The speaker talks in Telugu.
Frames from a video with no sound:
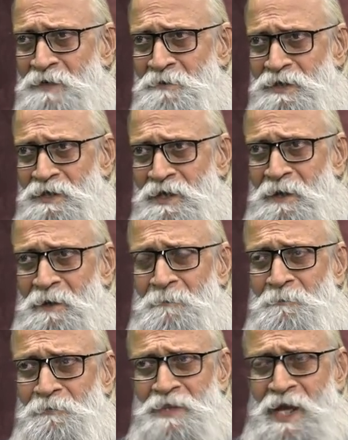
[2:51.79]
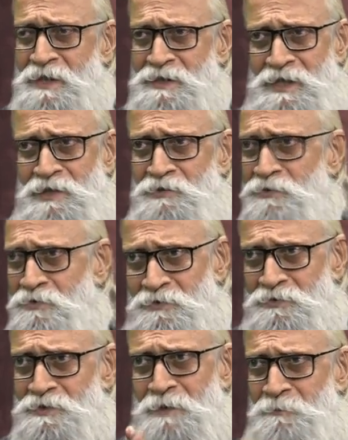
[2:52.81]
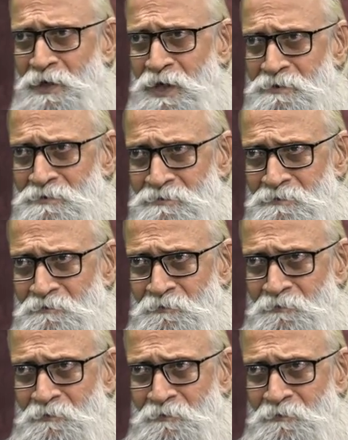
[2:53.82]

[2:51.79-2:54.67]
అర్థమైందా నా తలకు తప్పు కాదు